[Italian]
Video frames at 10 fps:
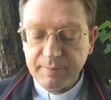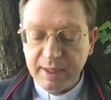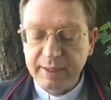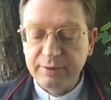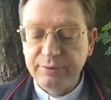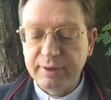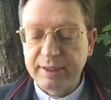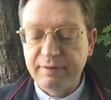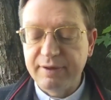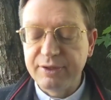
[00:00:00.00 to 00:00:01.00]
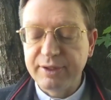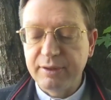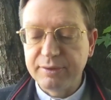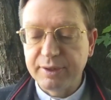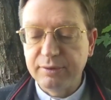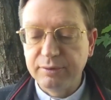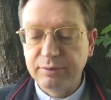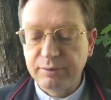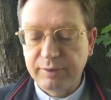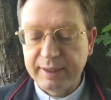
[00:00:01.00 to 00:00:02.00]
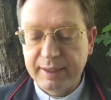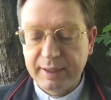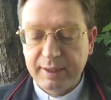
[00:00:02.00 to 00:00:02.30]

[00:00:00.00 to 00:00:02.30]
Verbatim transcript: Lettura del Vangelo secondo Luca